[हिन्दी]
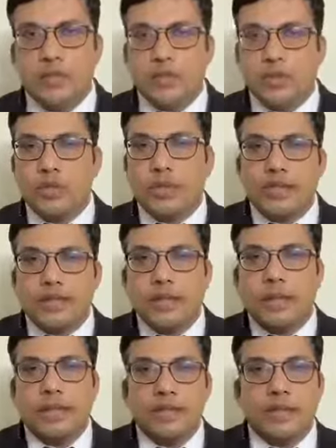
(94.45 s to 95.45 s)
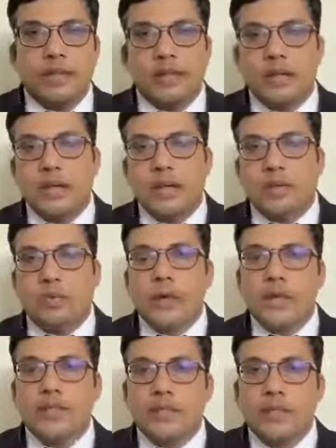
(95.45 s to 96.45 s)
है उसमें जो रेज निकलती हैं
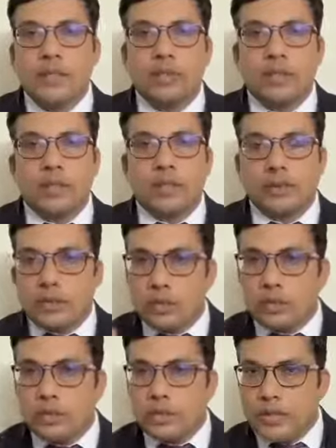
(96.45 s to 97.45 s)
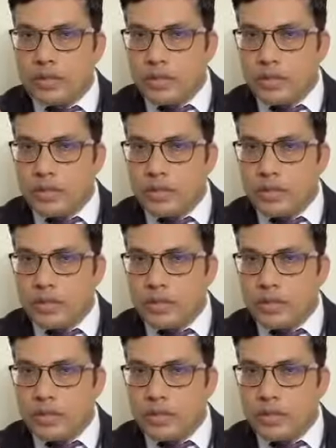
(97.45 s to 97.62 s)
वो एक्सरेज होती हैं तो